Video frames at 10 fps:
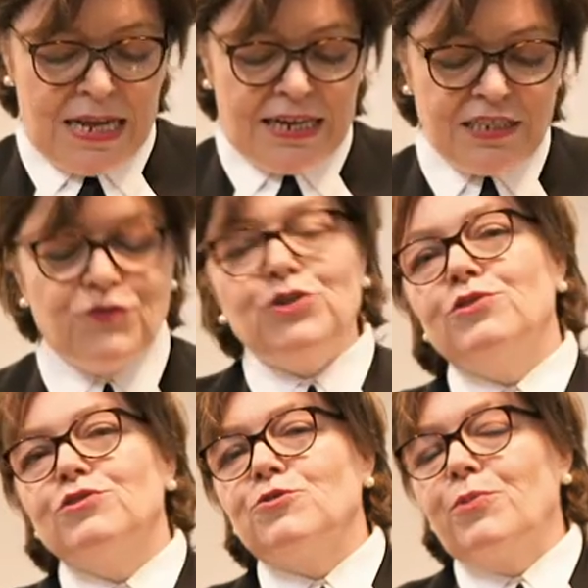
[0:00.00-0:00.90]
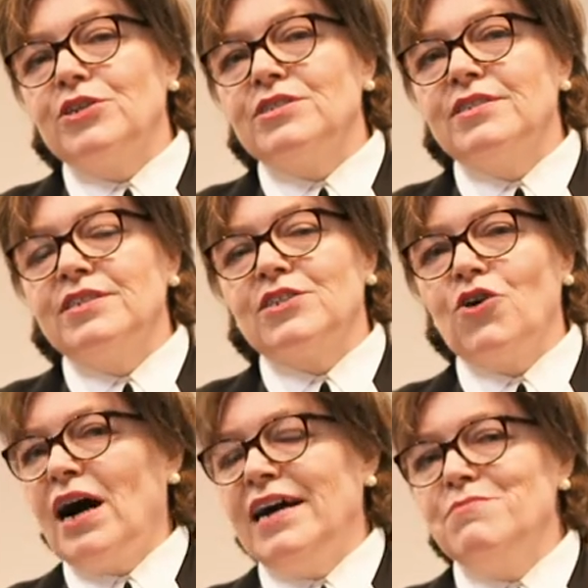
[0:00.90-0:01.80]
Als würde uns plötzlich
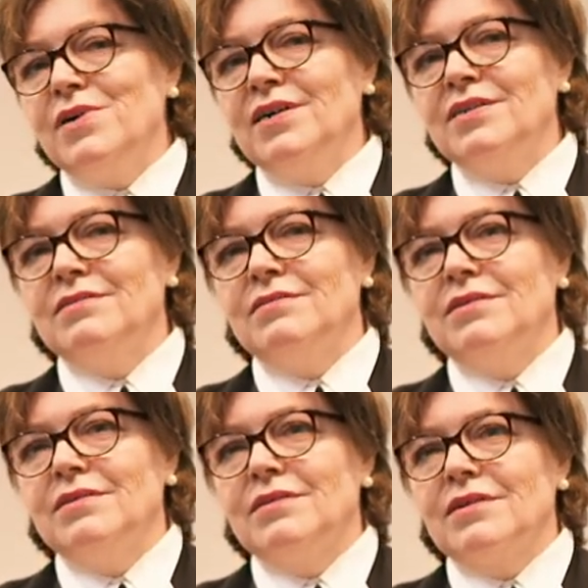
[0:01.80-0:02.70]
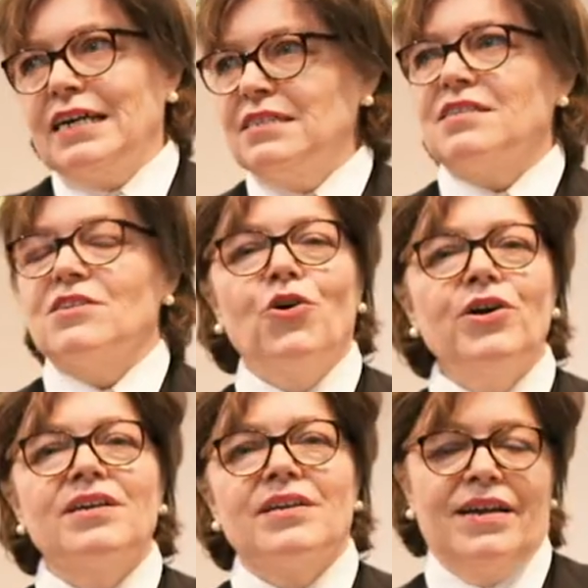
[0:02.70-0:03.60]
noch einmal ganz
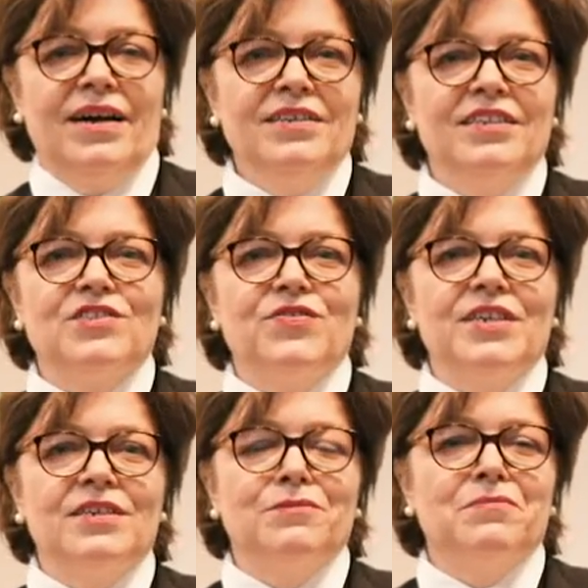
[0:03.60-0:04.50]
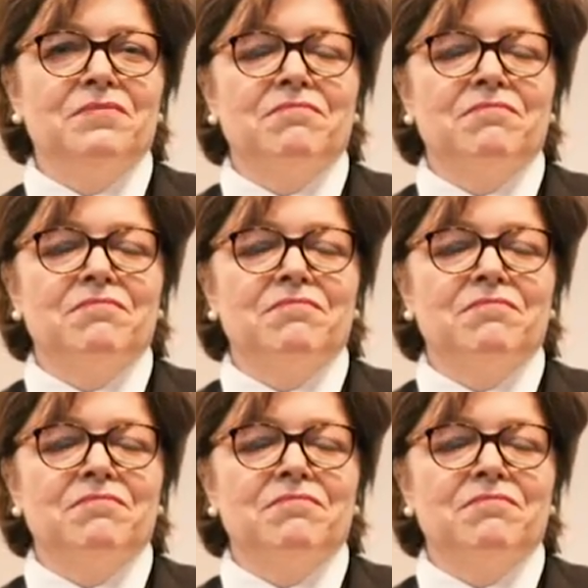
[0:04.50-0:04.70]
neu klar, dass wir